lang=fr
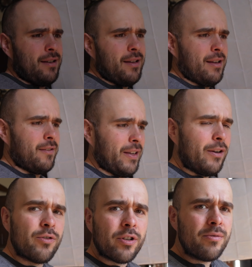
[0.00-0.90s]
Euh, fait que
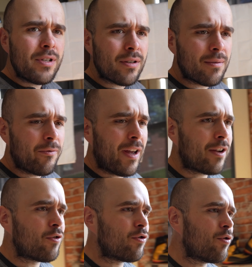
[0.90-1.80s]
là aujourd'hui, je viens de me
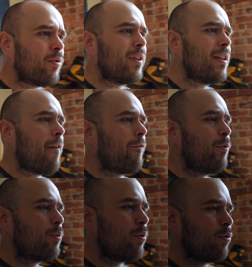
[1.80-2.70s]
faire une journée
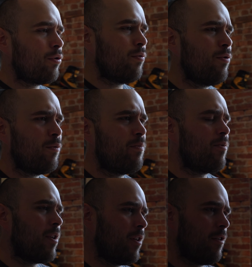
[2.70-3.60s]
photoshoot
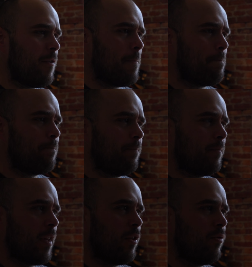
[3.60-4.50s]
pour euh,
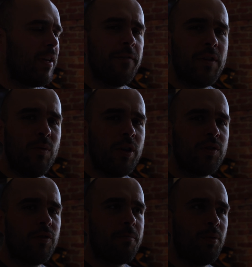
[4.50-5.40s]
toutes les vidéos que
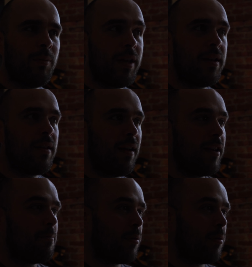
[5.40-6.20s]
je vais publier dans les